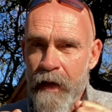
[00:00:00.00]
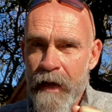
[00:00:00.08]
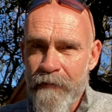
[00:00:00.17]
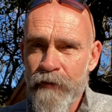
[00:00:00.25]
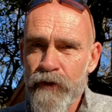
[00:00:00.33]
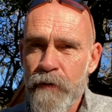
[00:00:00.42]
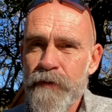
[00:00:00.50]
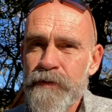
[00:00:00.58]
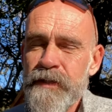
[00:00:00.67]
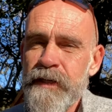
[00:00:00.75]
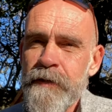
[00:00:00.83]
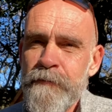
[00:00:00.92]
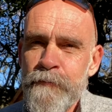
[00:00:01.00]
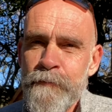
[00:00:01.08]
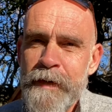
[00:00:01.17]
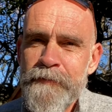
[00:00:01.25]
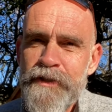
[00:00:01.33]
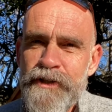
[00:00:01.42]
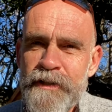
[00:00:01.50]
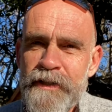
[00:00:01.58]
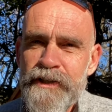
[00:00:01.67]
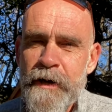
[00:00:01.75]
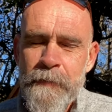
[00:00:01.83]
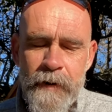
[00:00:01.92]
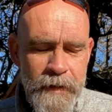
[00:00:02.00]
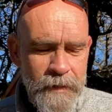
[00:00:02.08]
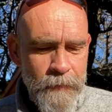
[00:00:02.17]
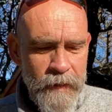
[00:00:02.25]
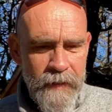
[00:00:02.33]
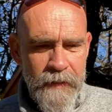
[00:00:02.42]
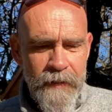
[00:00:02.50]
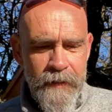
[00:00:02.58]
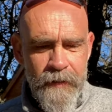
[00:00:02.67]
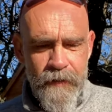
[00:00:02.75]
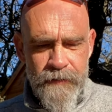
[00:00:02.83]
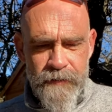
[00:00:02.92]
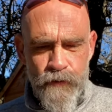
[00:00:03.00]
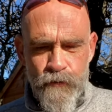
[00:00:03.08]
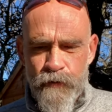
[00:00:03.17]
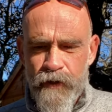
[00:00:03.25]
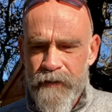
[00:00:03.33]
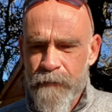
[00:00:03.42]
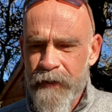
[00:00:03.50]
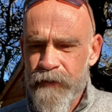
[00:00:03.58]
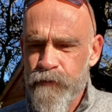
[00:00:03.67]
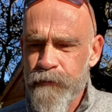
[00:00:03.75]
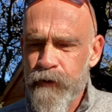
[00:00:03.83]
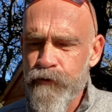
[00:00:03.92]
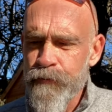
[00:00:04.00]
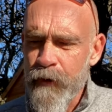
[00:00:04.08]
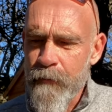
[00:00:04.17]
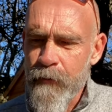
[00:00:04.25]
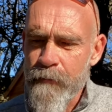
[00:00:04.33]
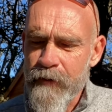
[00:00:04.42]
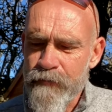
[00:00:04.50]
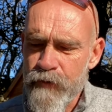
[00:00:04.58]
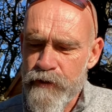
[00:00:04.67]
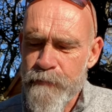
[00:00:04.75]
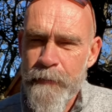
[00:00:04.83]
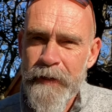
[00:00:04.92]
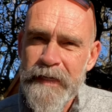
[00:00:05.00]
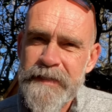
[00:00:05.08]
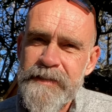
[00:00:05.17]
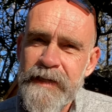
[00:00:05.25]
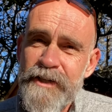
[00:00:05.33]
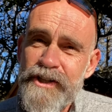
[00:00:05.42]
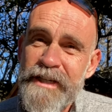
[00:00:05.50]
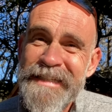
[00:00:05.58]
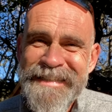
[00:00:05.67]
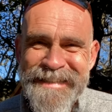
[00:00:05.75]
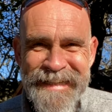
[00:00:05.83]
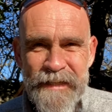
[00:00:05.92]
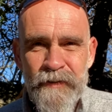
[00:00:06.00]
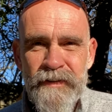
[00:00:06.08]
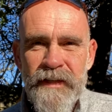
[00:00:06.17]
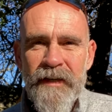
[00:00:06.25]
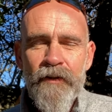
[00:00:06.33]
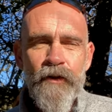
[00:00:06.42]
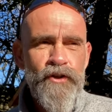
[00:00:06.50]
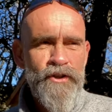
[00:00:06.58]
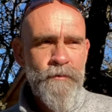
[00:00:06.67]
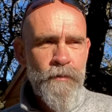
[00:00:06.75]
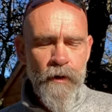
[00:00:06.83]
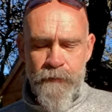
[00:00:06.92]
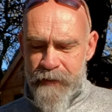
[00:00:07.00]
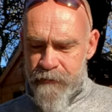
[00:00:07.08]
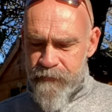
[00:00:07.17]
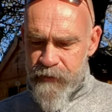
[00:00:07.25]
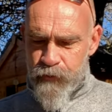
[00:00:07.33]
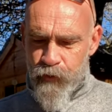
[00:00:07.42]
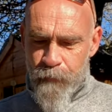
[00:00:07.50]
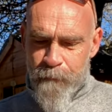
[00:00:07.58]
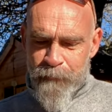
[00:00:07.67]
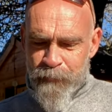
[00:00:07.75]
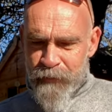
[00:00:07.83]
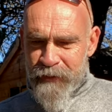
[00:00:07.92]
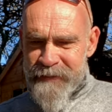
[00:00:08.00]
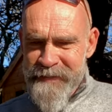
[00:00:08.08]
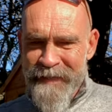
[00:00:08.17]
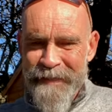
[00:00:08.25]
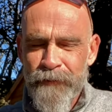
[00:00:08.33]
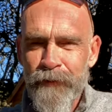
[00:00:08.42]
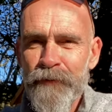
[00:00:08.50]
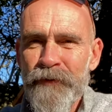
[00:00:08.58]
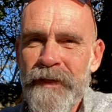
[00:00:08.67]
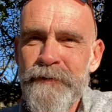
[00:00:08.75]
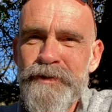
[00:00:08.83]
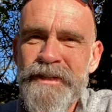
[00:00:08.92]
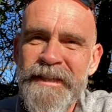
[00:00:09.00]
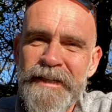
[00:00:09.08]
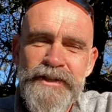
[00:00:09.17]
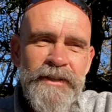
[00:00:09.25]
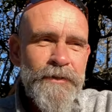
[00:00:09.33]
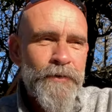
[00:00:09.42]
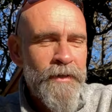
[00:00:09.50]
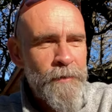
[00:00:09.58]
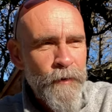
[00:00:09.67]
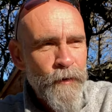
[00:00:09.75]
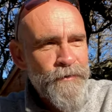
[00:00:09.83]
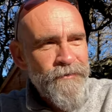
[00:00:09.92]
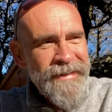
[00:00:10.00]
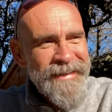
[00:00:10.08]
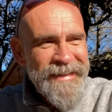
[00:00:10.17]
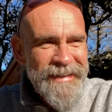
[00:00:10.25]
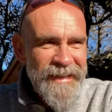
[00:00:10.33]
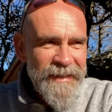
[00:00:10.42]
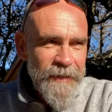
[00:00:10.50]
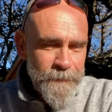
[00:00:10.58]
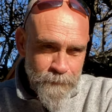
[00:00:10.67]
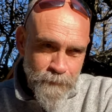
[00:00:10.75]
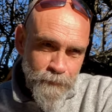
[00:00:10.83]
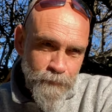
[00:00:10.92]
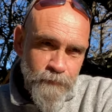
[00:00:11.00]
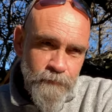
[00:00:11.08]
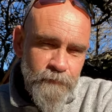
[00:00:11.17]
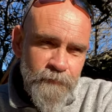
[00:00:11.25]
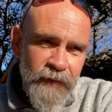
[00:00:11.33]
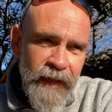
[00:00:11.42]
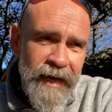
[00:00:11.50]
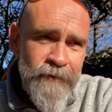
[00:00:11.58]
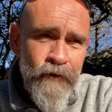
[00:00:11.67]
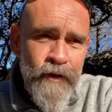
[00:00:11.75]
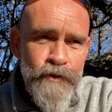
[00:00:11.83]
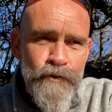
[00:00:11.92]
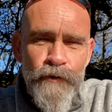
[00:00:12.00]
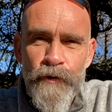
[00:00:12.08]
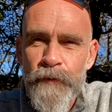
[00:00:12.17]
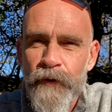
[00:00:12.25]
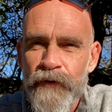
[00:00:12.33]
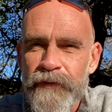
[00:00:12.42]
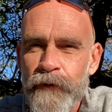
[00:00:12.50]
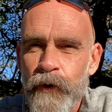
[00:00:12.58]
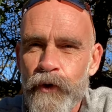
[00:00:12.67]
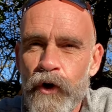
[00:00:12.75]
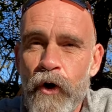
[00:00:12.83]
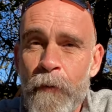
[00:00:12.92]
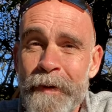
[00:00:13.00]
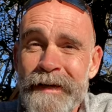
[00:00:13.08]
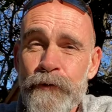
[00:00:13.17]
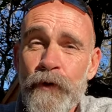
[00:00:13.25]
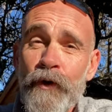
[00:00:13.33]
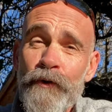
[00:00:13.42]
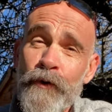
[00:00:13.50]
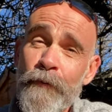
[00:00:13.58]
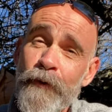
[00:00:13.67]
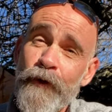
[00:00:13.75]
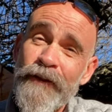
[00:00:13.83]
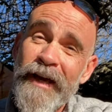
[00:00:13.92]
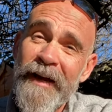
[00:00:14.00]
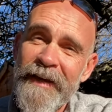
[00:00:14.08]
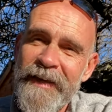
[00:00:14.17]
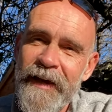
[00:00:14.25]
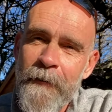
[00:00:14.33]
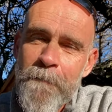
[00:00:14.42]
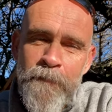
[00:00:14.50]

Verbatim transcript: Avant de commencer, même si j'ai déjà pas mal parlé, si tu me connais pas et que tu me découvres pour la première fois, je m'appelle Axel, j'ai 51 ans, j'ai une première vie de directeur d'hôtel où j'ai dirigé des hôtels pendant une vingtaine d'années, avant un jour de me lancer dans le grand bain de l'entrepreneuriat